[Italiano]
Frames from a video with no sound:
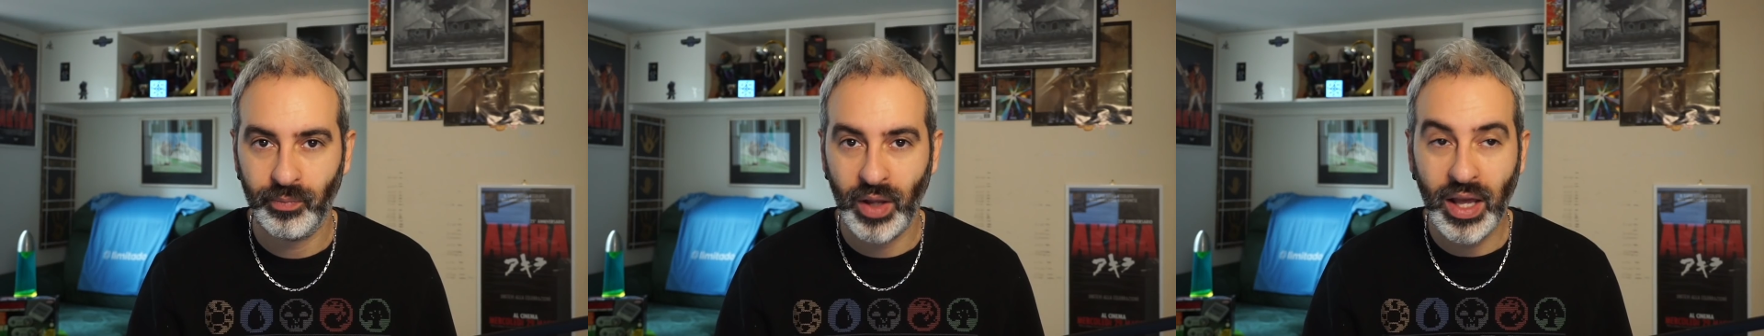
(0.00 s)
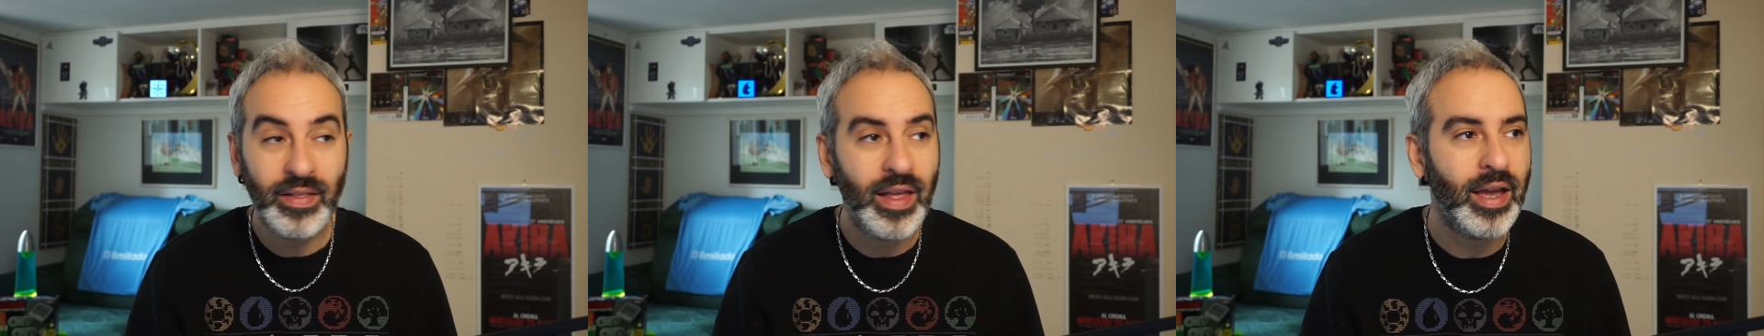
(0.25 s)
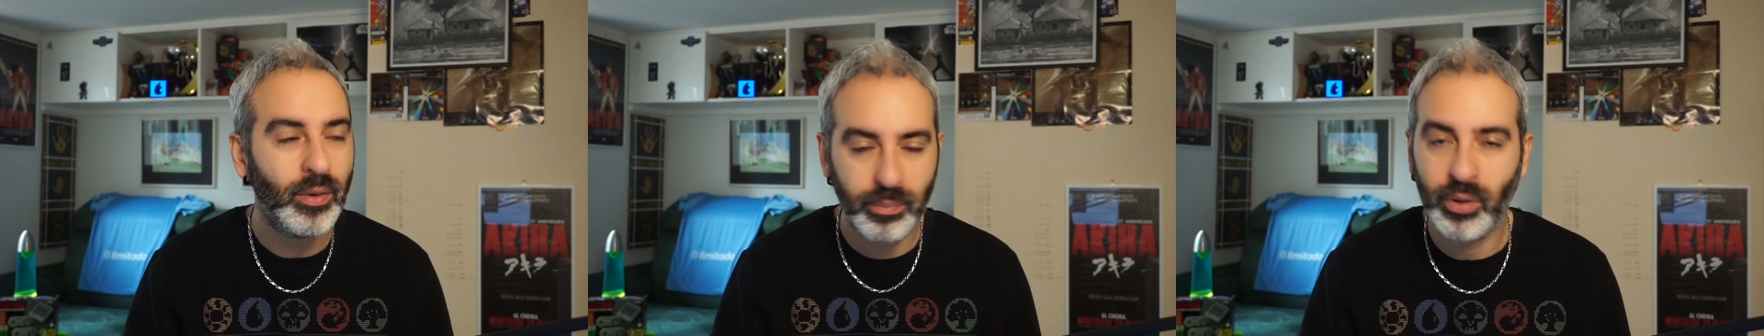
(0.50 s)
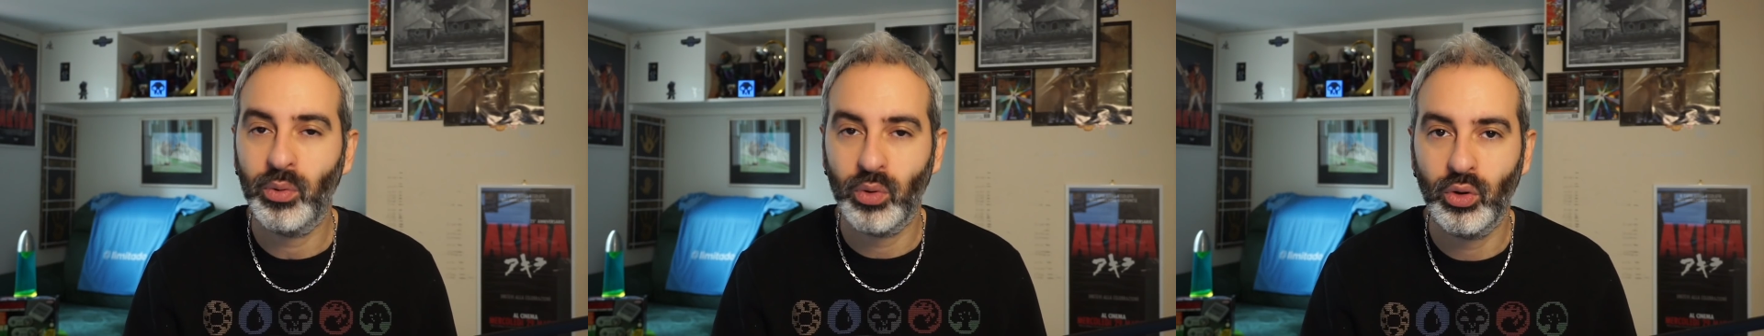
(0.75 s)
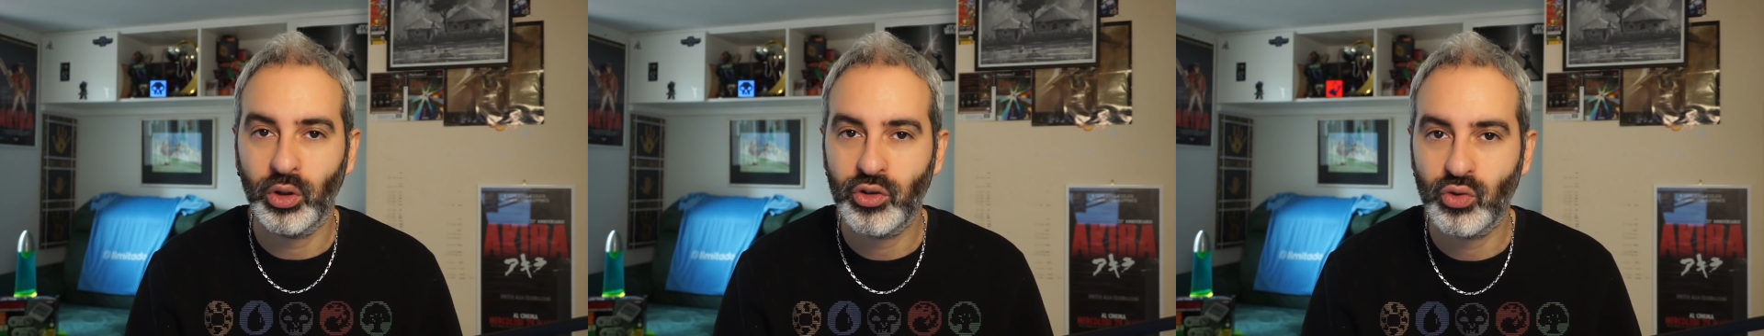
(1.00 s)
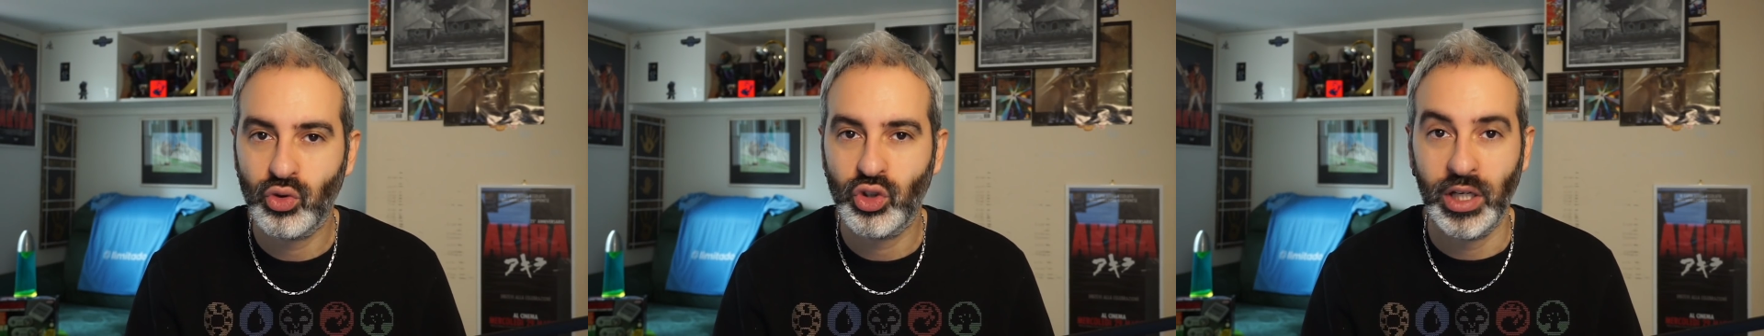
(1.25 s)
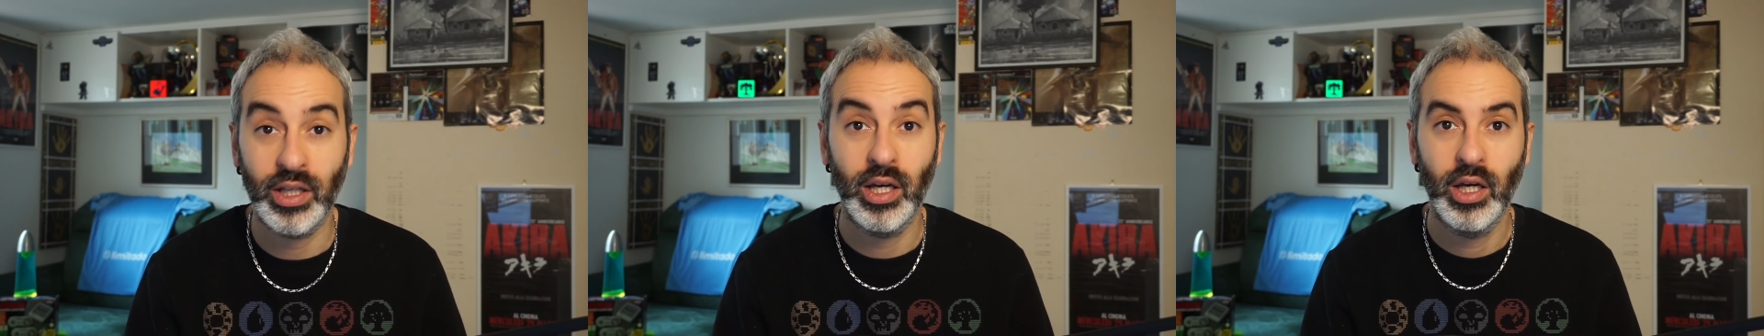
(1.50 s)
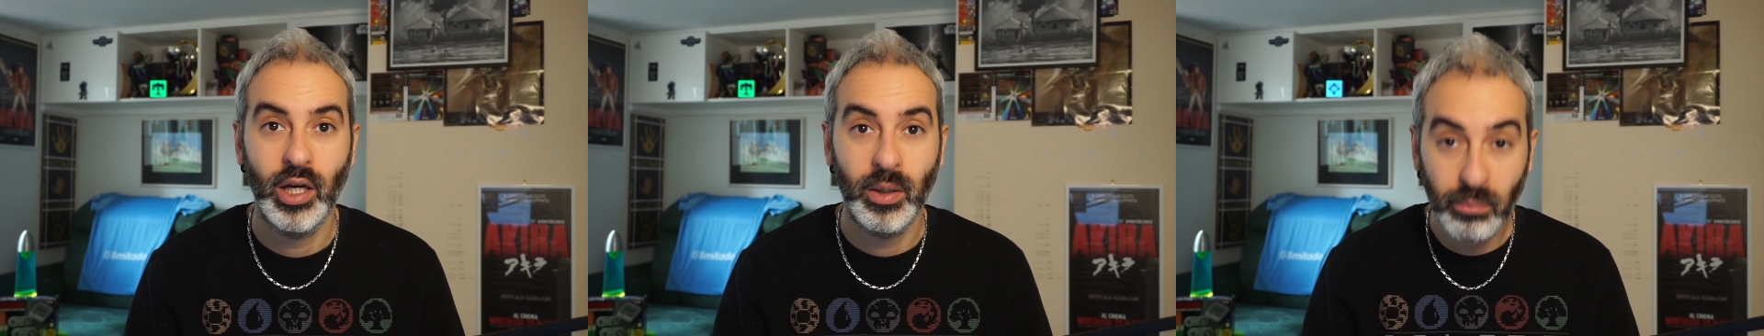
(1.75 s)
ed è proprio quello che succede
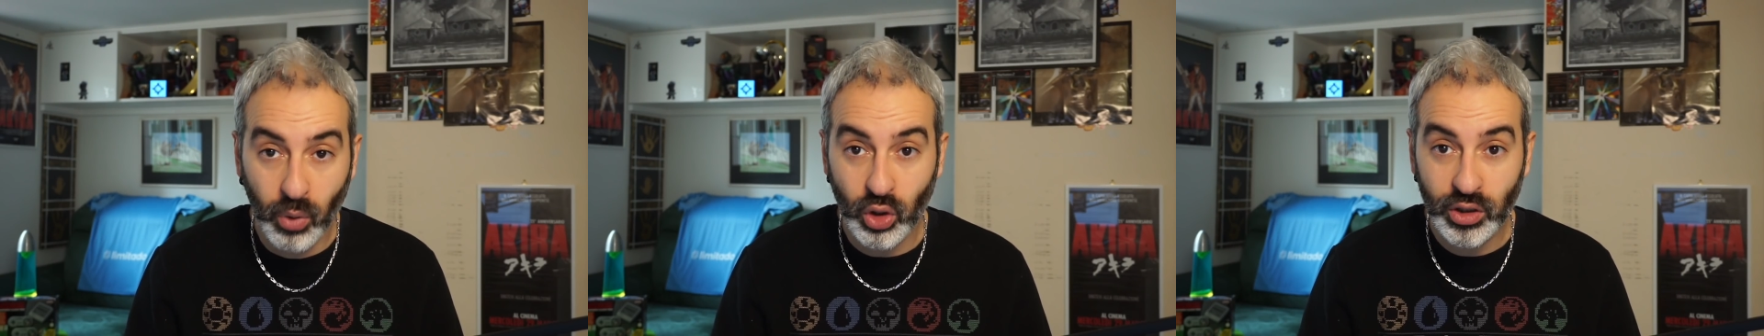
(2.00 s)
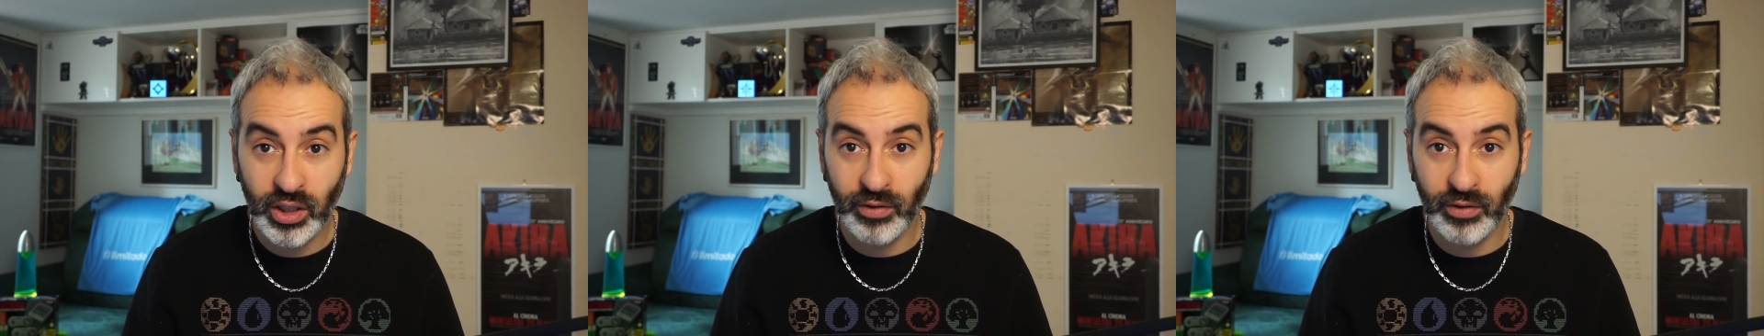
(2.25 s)
molte